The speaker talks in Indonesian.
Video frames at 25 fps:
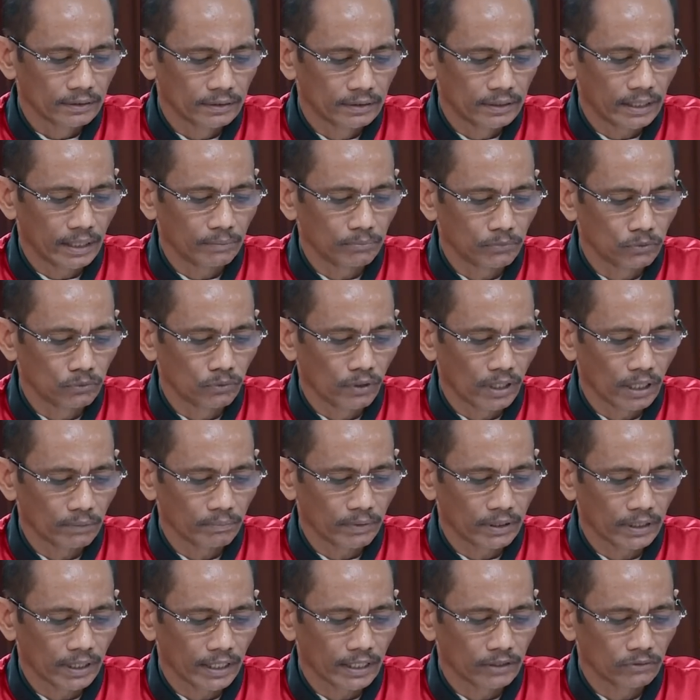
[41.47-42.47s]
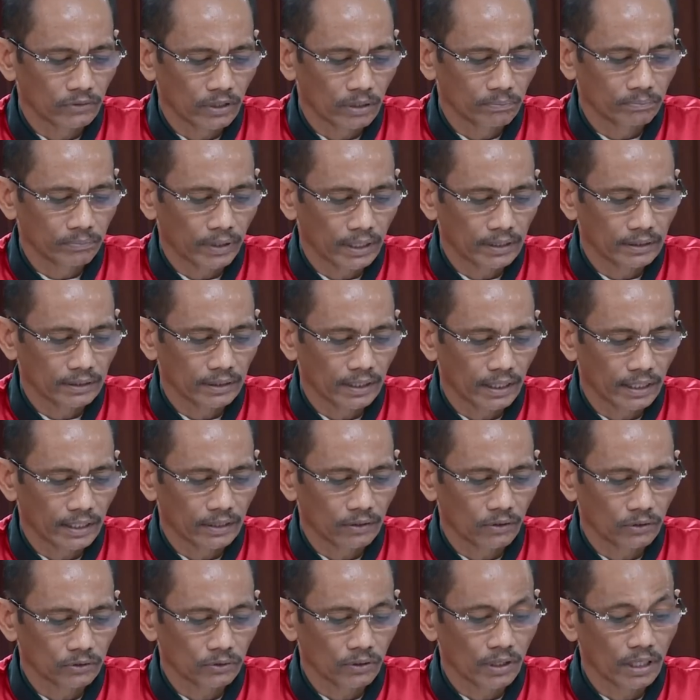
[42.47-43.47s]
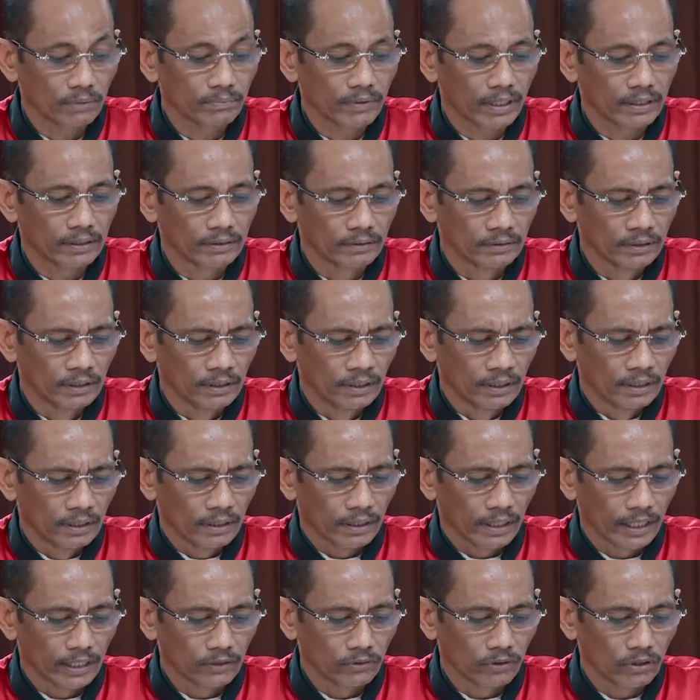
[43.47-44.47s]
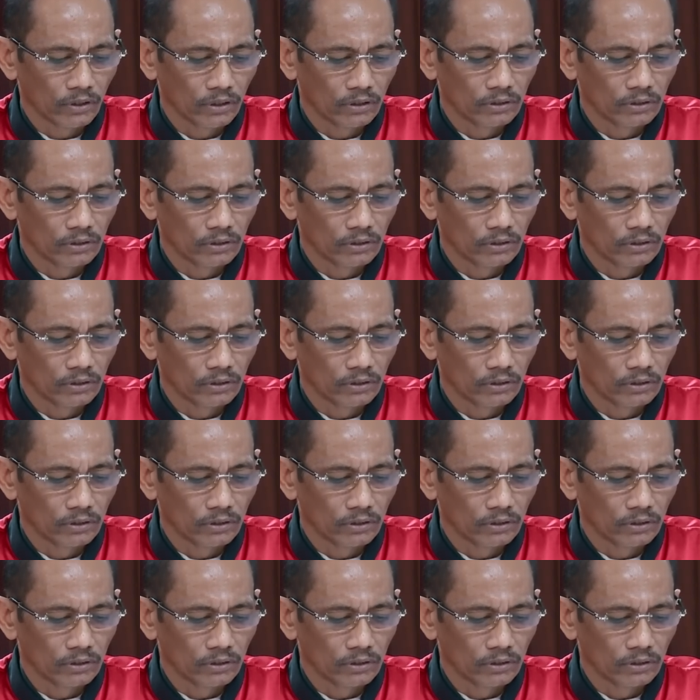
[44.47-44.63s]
strip 28 garing 24 garing 08 garing